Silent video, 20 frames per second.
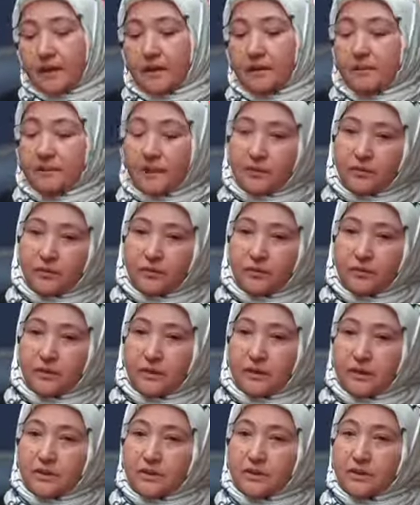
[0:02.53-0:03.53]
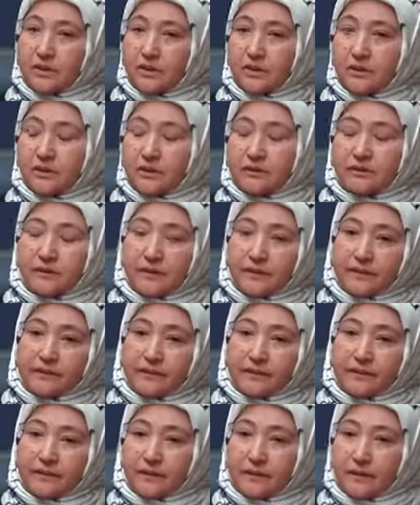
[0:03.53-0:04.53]
Ee, ben Gülbahar Celilova,
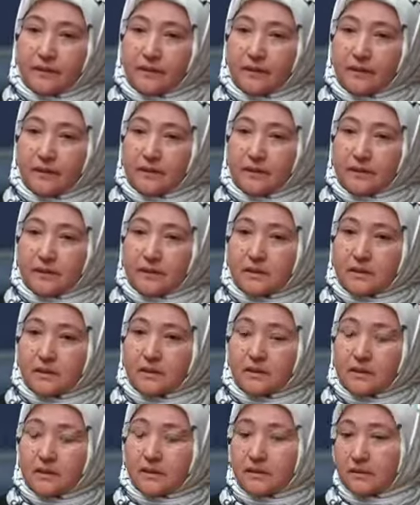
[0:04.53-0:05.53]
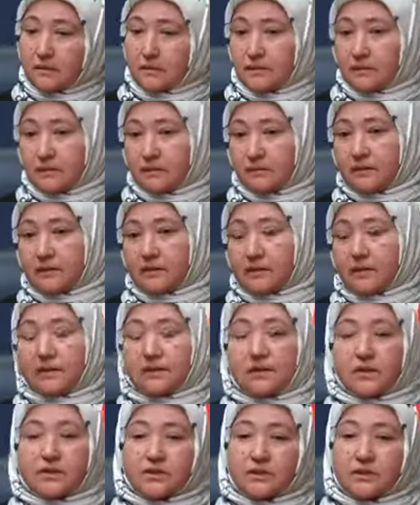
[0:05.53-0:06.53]
e, Kazakistan
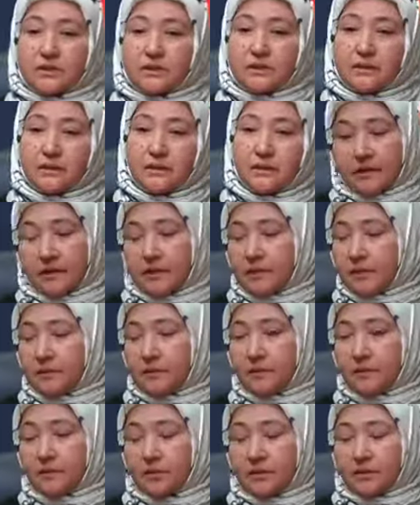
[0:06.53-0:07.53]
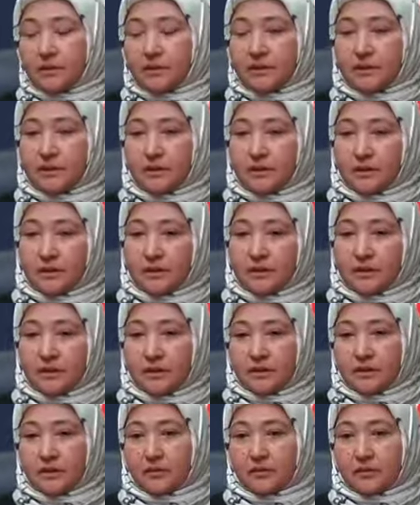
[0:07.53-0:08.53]
vatandaşı. 2017 ee,
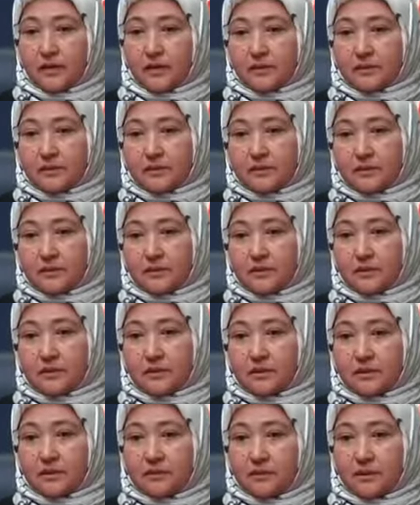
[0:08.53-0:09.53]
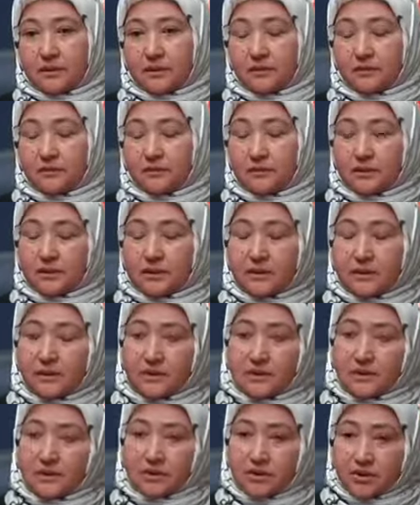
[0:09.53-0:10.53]
e, Mayıs'ta
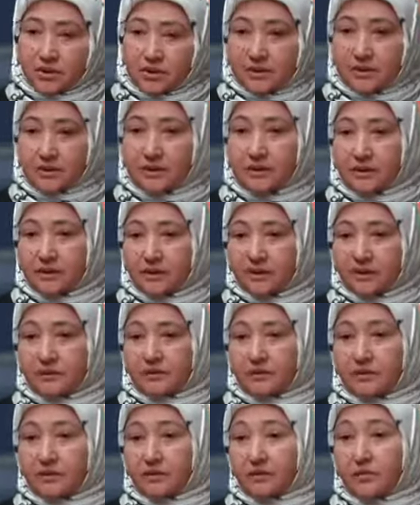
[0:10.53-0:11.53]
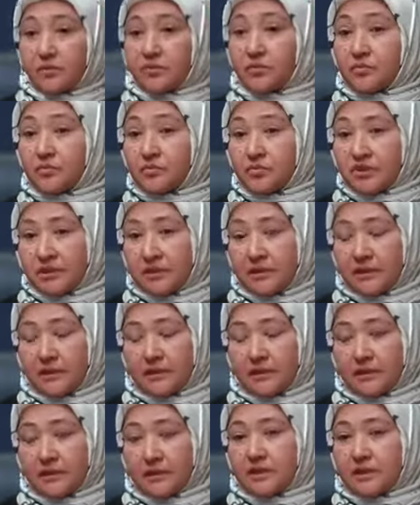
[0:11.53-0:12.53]
21'de Çin'e gittim,
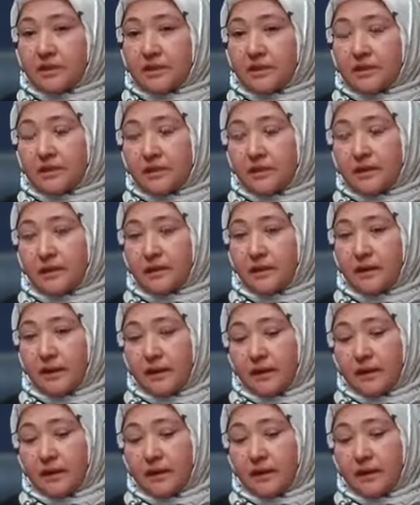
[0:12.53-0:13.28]
Urumçi'ye, ticarete.